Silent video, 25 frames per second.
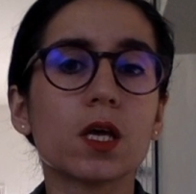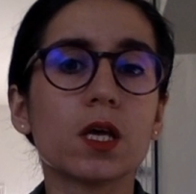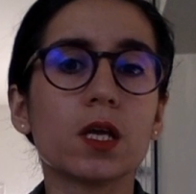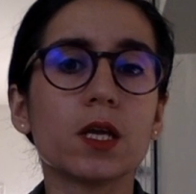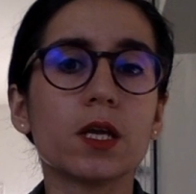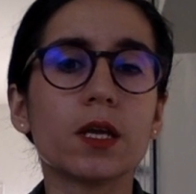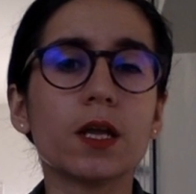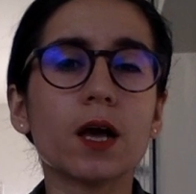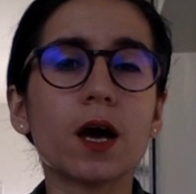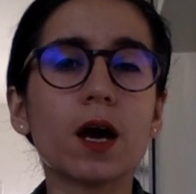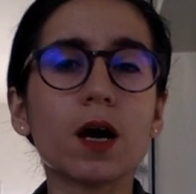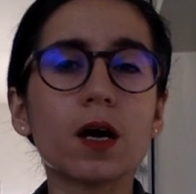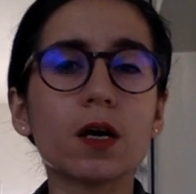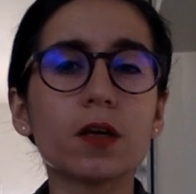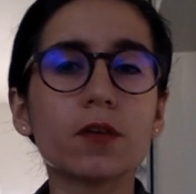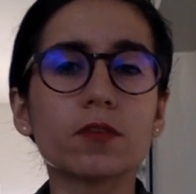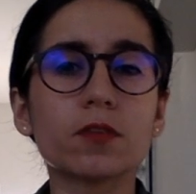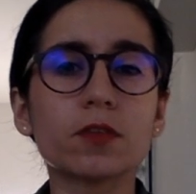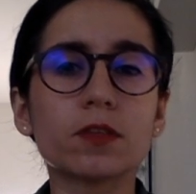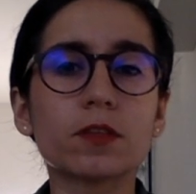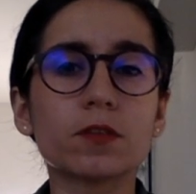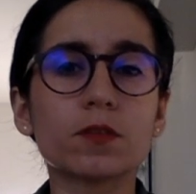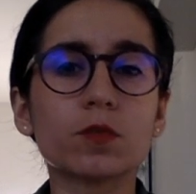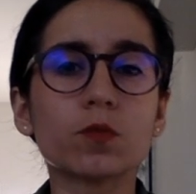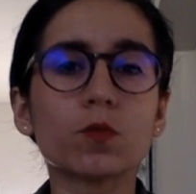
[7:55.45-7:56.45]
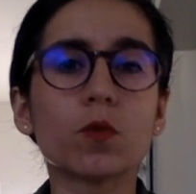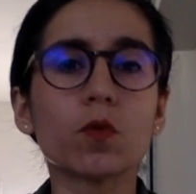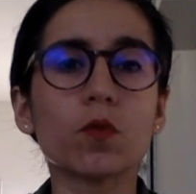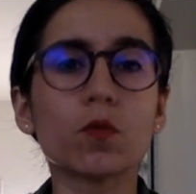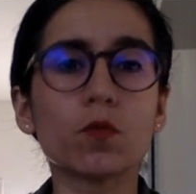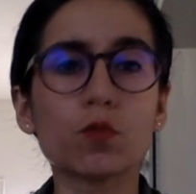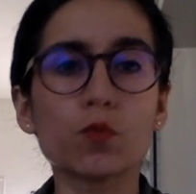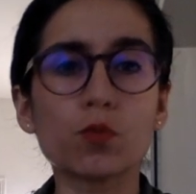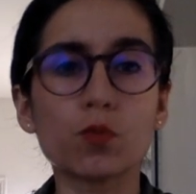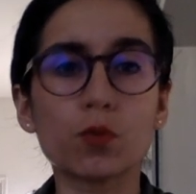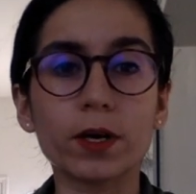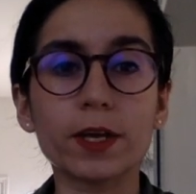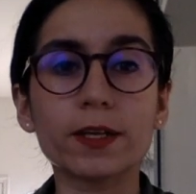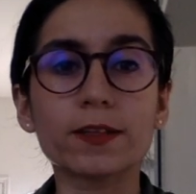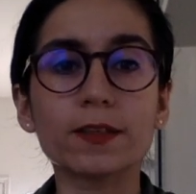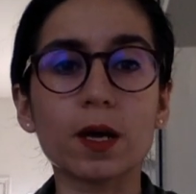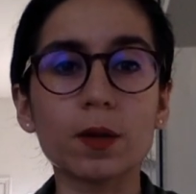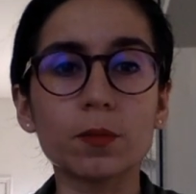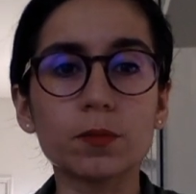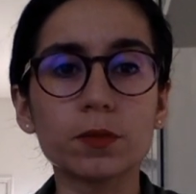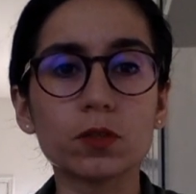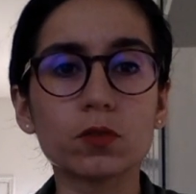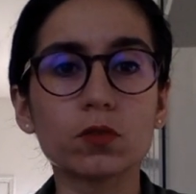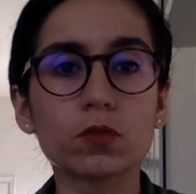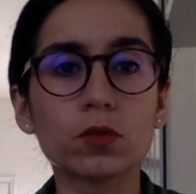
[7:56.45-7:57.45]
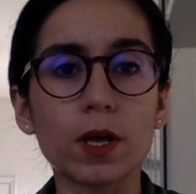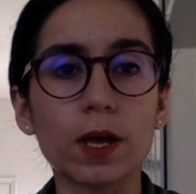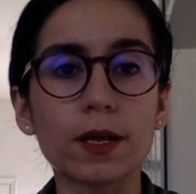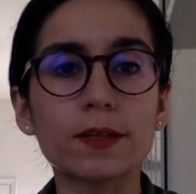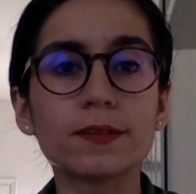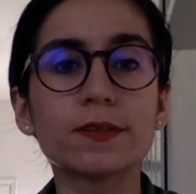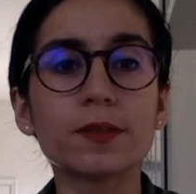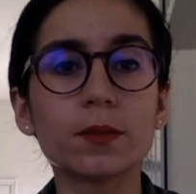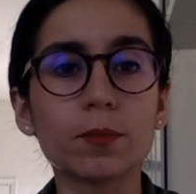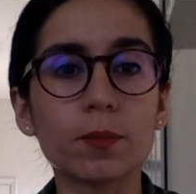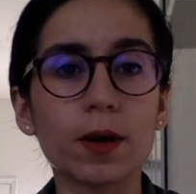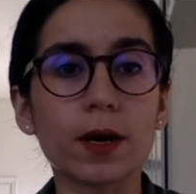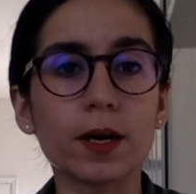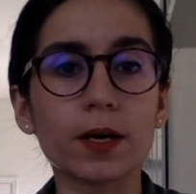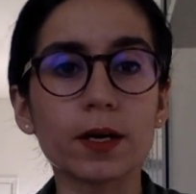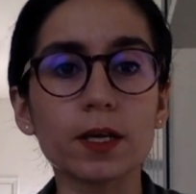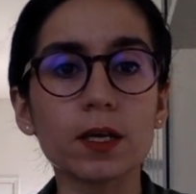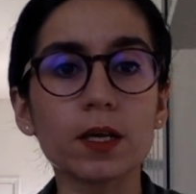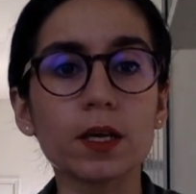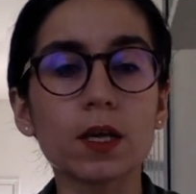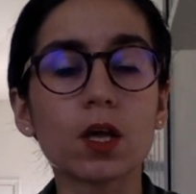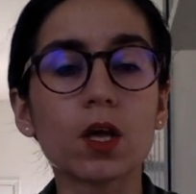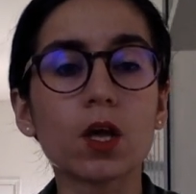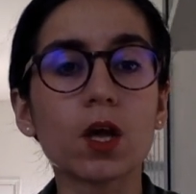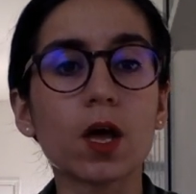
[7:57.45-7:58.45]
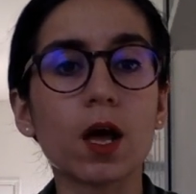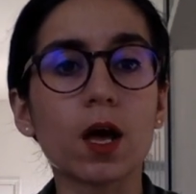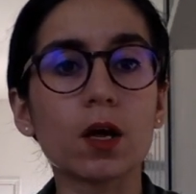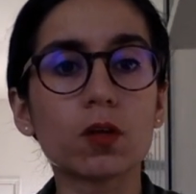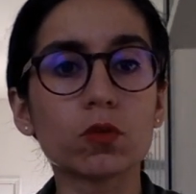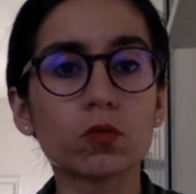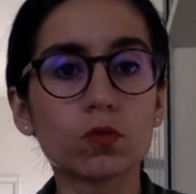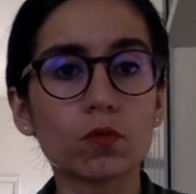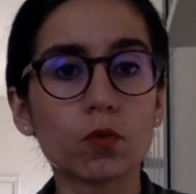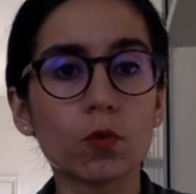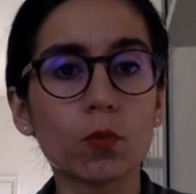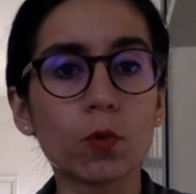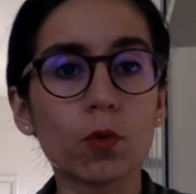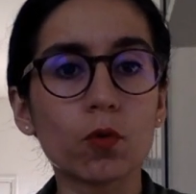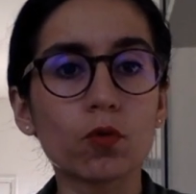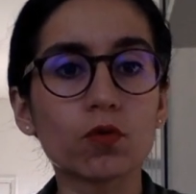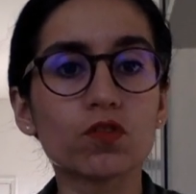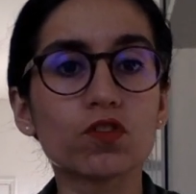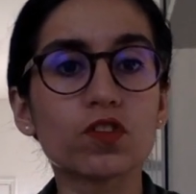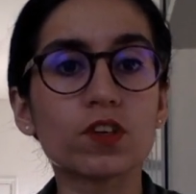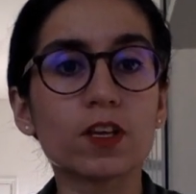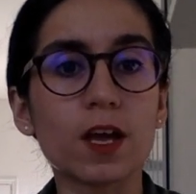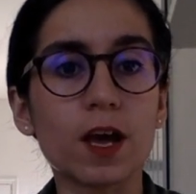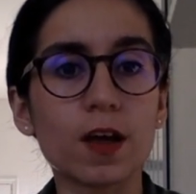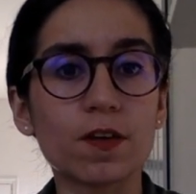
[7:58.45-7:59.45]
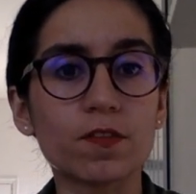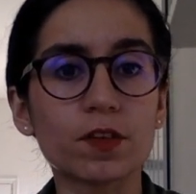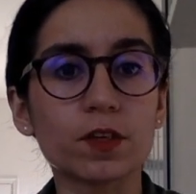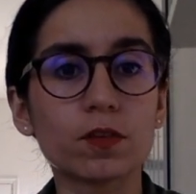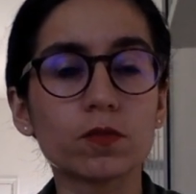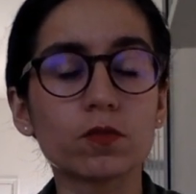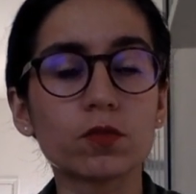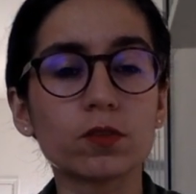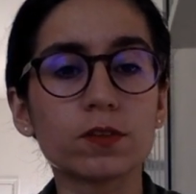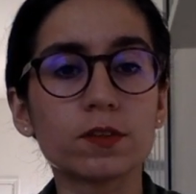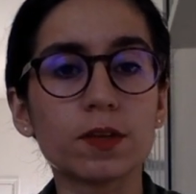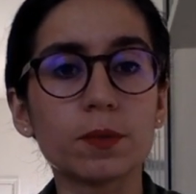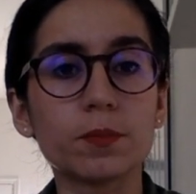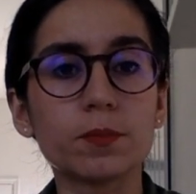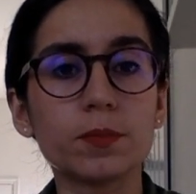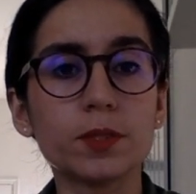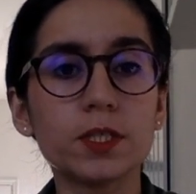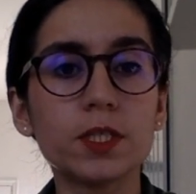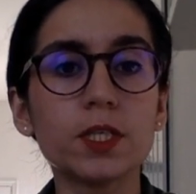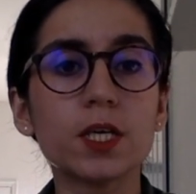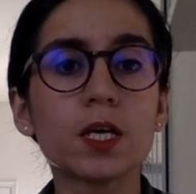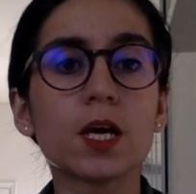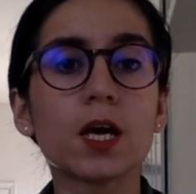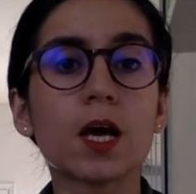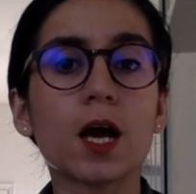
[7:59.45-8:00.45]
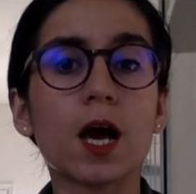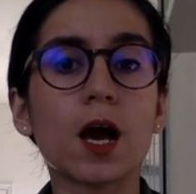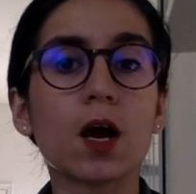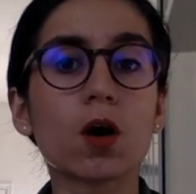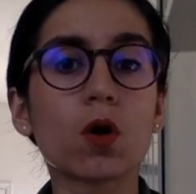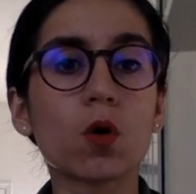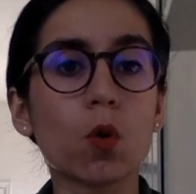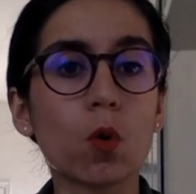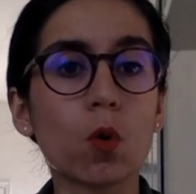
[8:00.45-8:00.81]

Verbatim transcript: Et là, effectivement, vous pourrez être amené à démarrer un nouveau projet avec vos amis, un